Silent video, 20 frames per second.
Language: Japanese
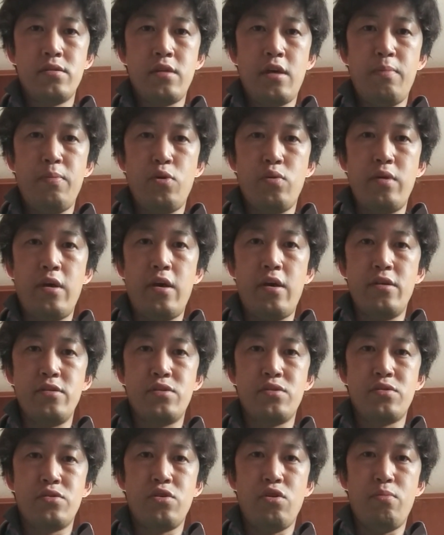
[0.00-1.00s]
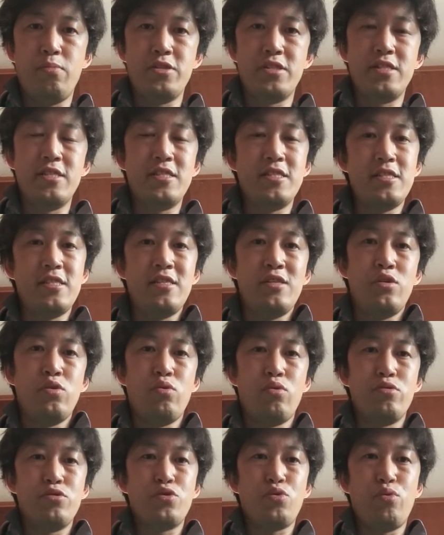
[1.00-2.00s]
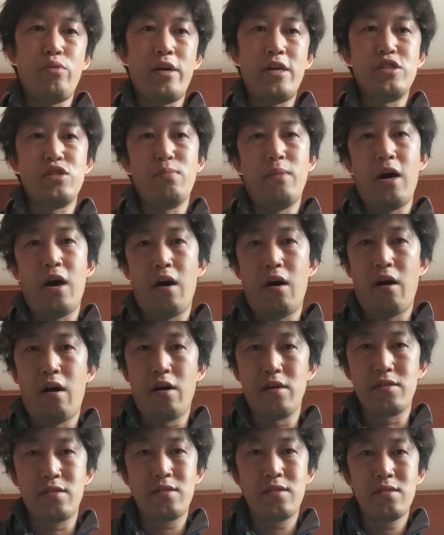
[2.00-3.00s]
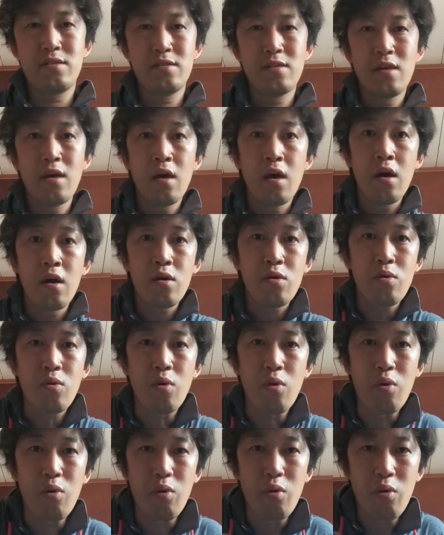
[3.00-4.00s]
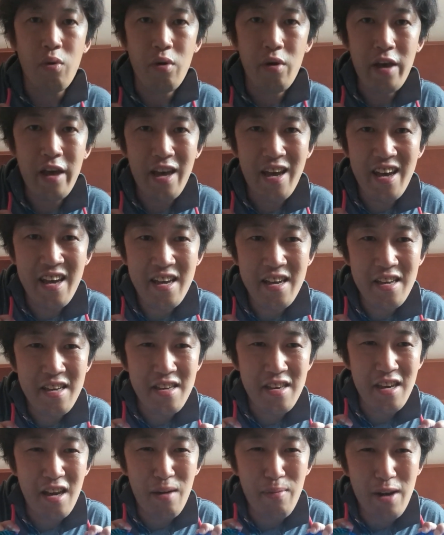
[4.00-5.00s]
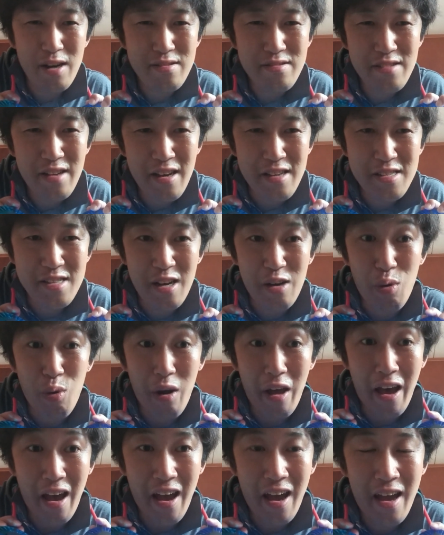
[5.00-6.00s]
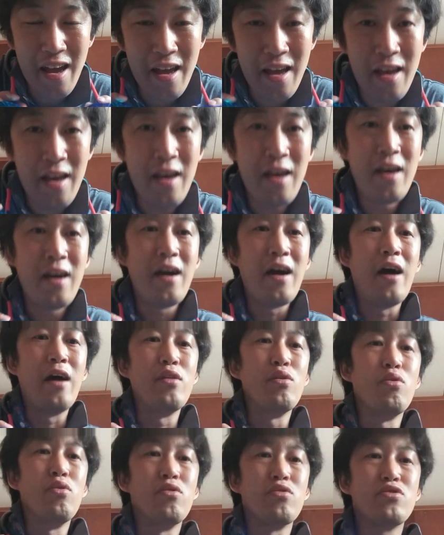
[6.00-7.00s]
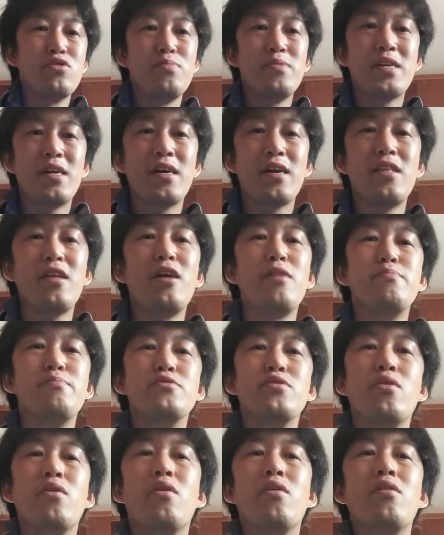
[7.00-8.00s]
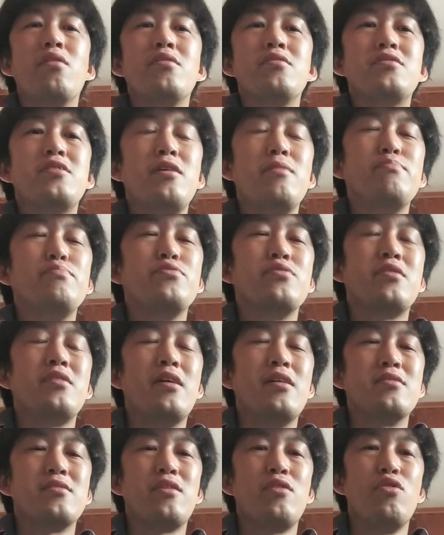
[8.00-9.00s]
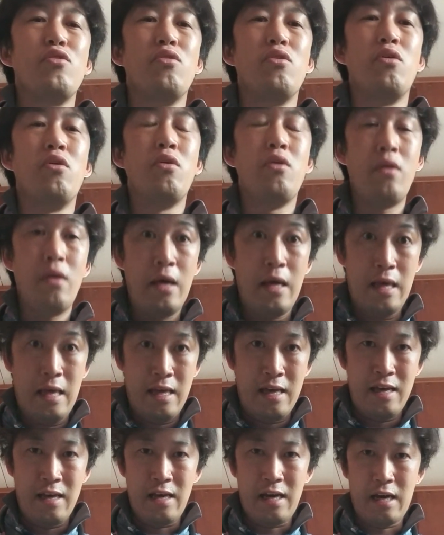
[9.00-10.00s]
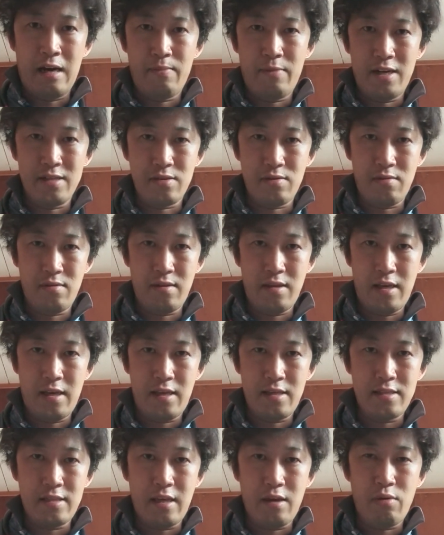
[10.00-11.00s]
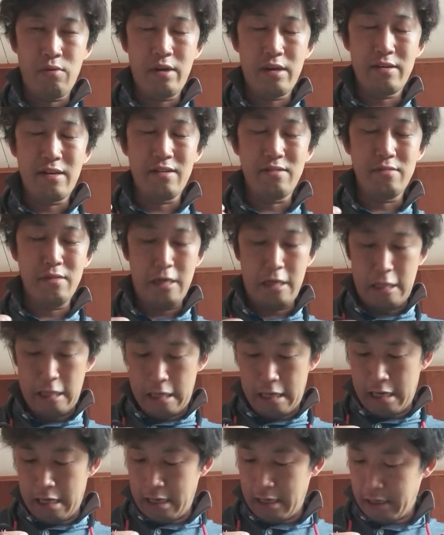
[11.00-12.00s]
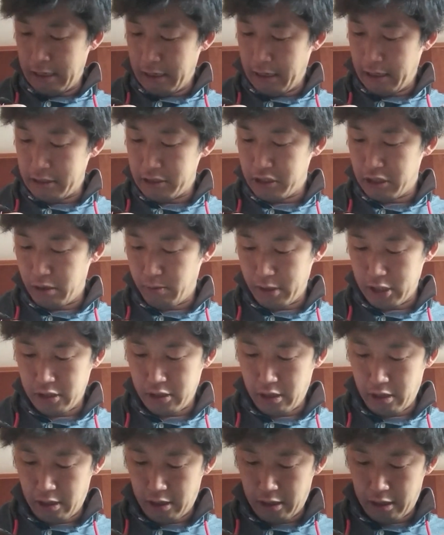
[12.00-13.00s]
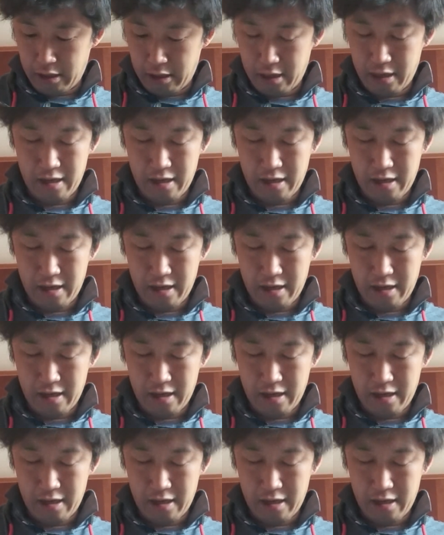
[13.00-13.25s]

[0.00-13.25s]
タイピョンです。今日も一日よろしくお願いします。これ、やばくないですかこれ。あの、首掛けタイプの扇風機なんですけど、アマゾンで1500円ぐらいで買っちゃいました。